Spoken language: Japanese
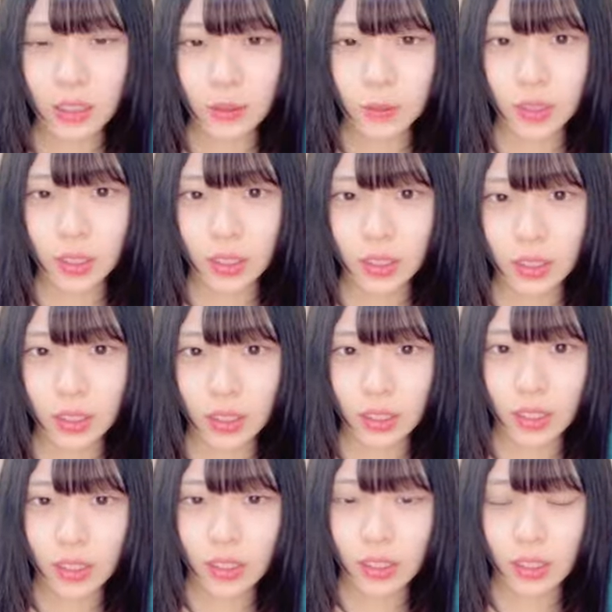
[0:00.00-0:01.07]
いしみさらさん
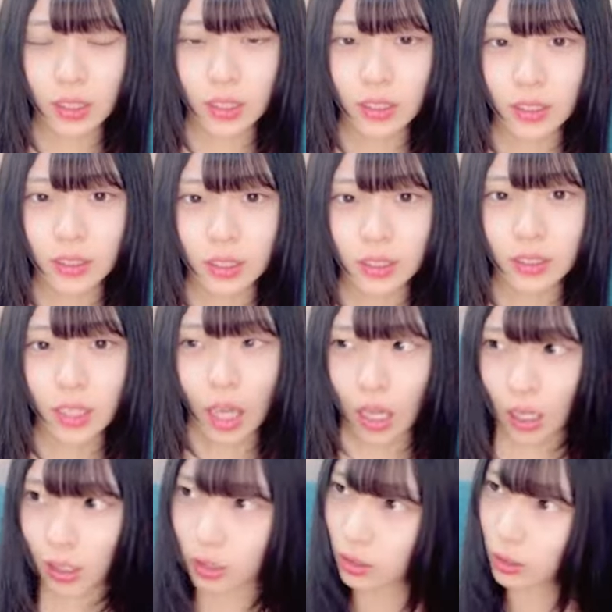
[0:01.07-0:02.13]
元気です
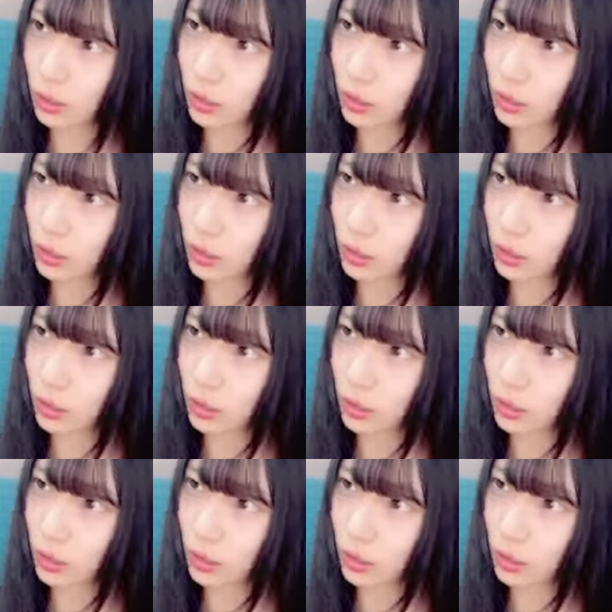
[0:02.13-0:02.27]
か